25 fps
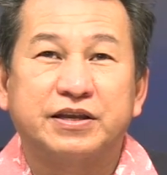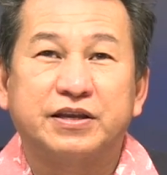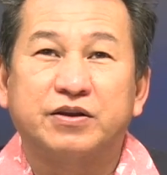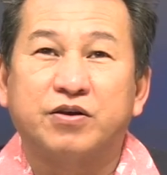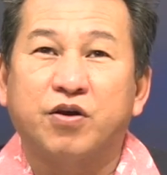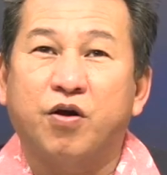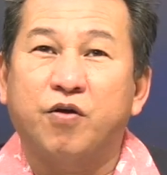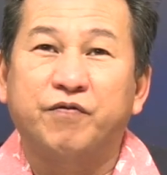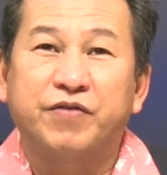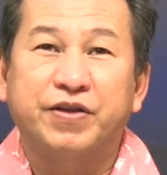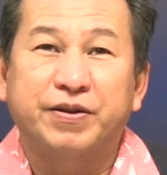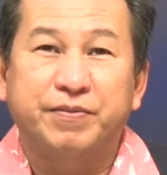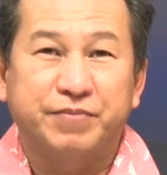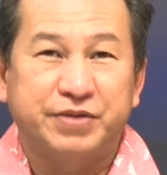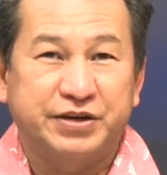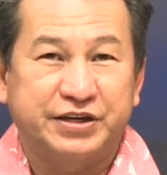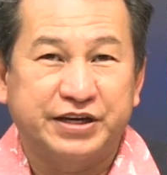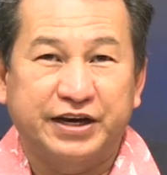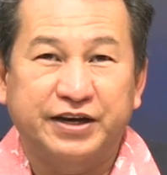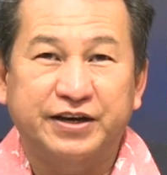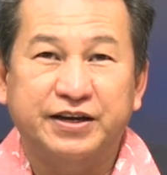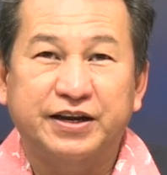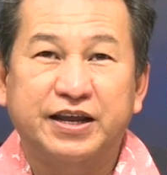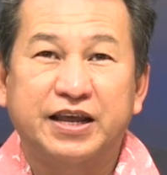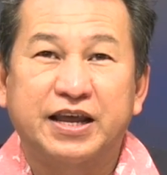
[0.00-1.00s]

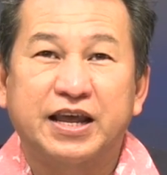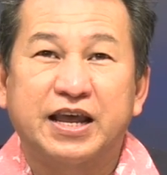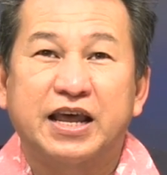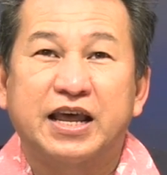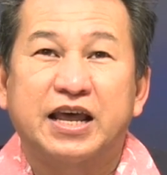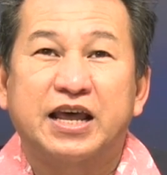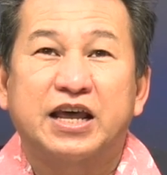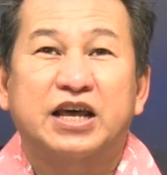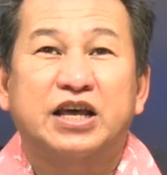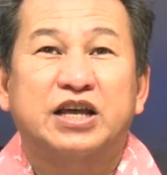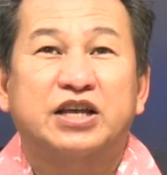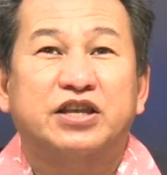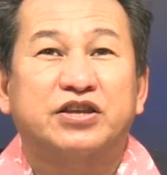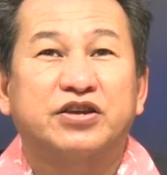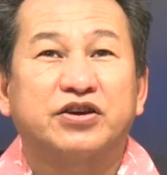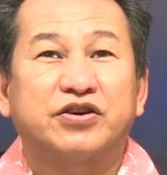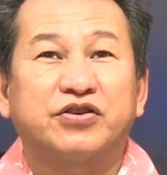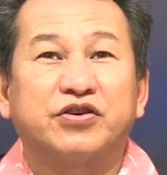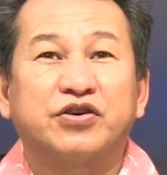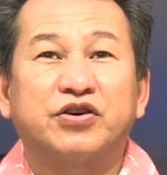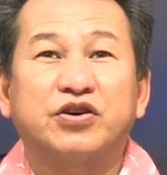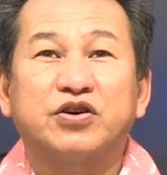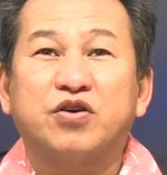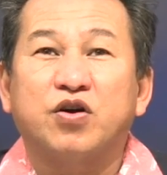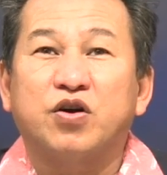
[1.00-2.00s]
COVID-19
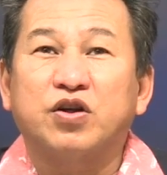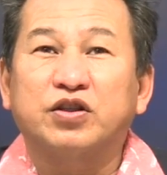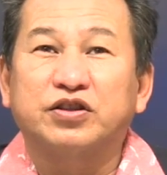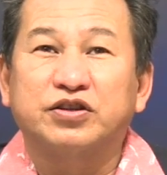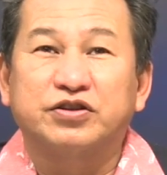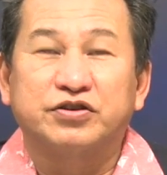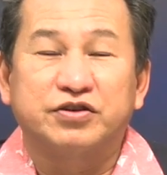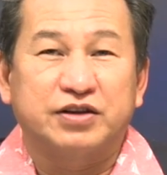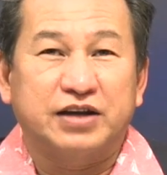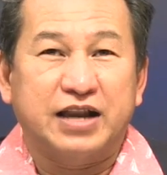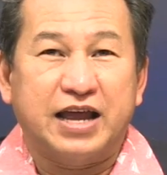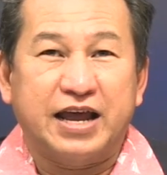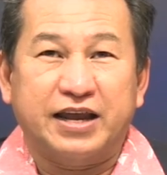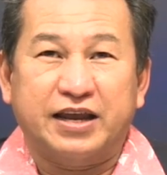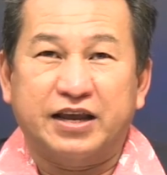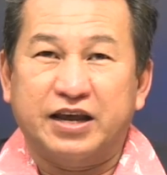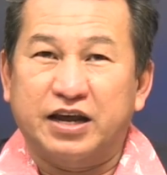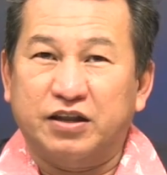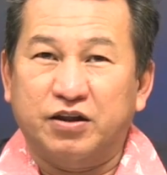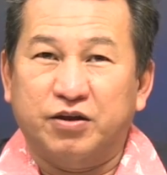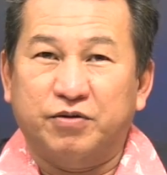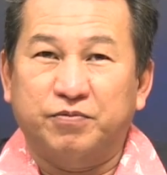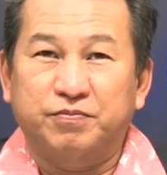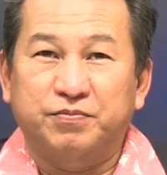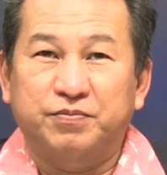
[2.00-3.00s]
chưa có tương lai
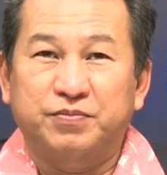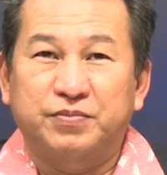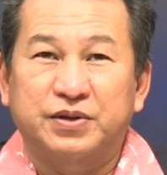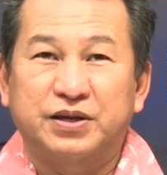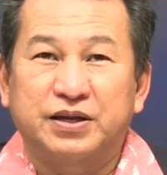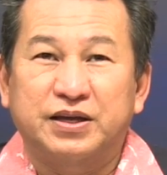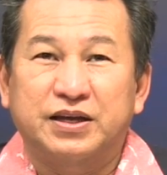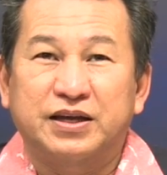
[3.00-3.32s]
kết thúc,